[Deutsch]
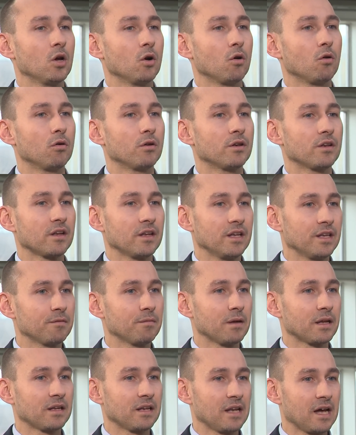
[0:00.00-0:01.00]
Und äh, ich
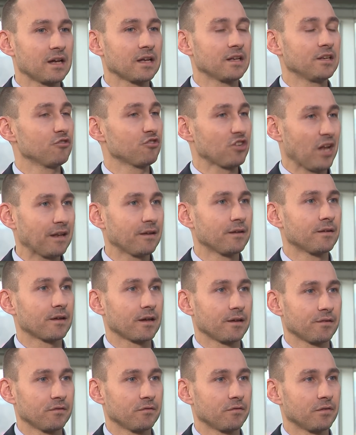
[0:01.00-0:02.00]
werde nachher die
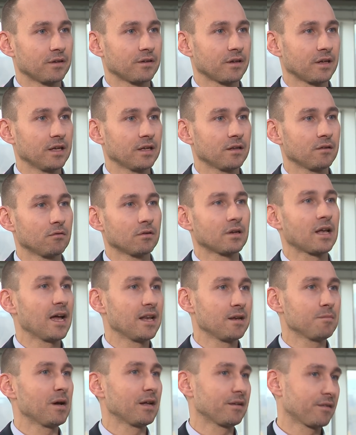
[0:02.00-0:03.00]
Stadtinteressen vertreten und
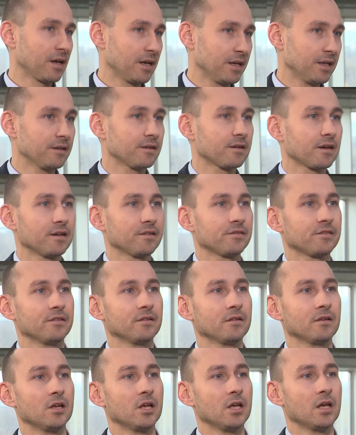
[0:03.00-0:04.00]
keine
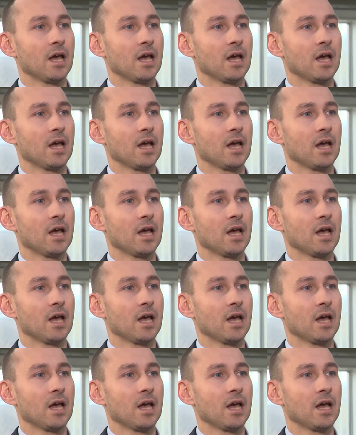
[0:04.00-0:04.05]
Parteiinteressen,